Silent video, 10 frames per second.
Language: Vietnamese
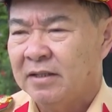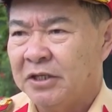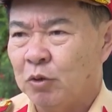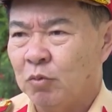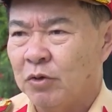
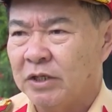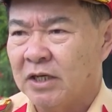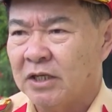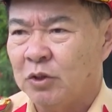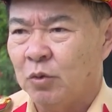thì chúng tôi rất
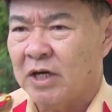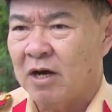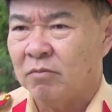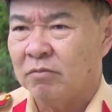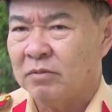là chú
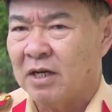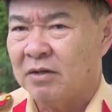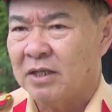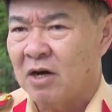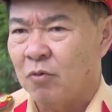trọng trong
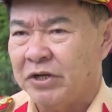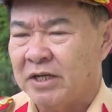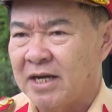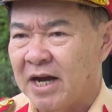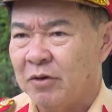cái khâu
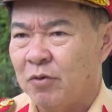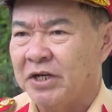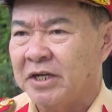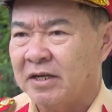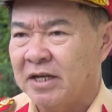triển khai quán
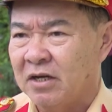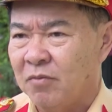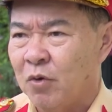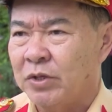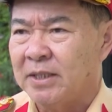triệt đến
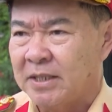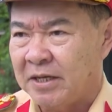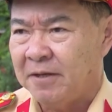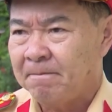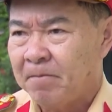cán bộ chiến
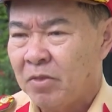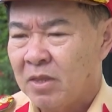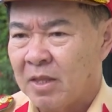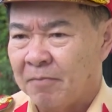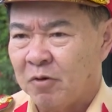sĩ
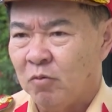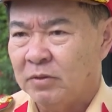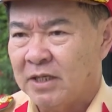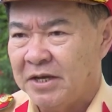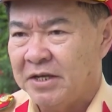tập trung
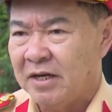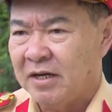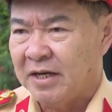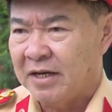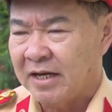xây
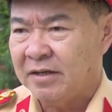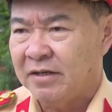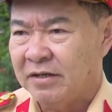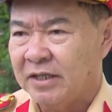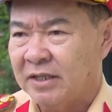dựng hình ảnh
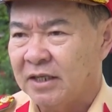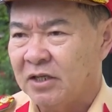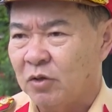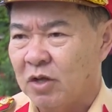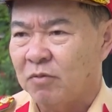người cảnh sát
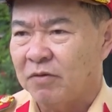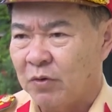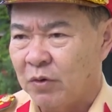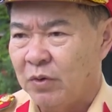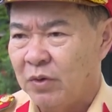giao thông thành
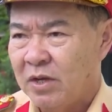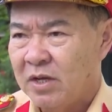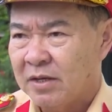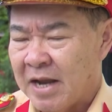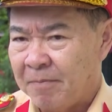phố
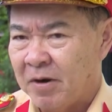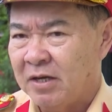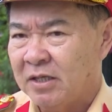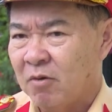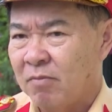đẹp
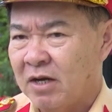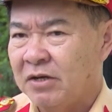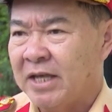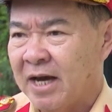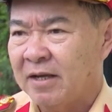hơn trong mắt
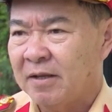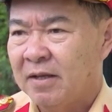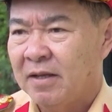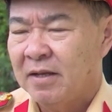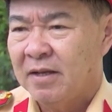người dân
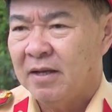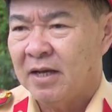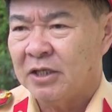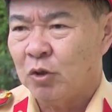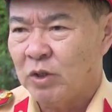
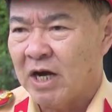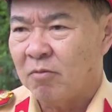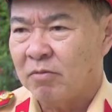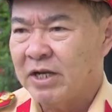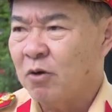à, chú
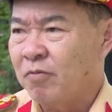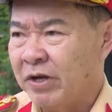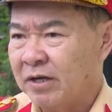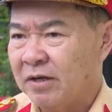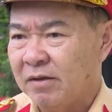trọng đến công
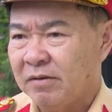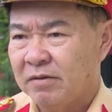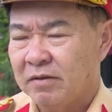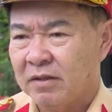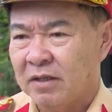việc
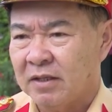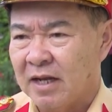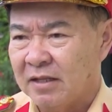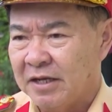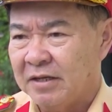à,
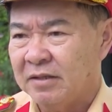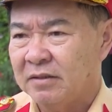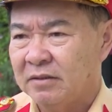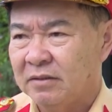thân thiện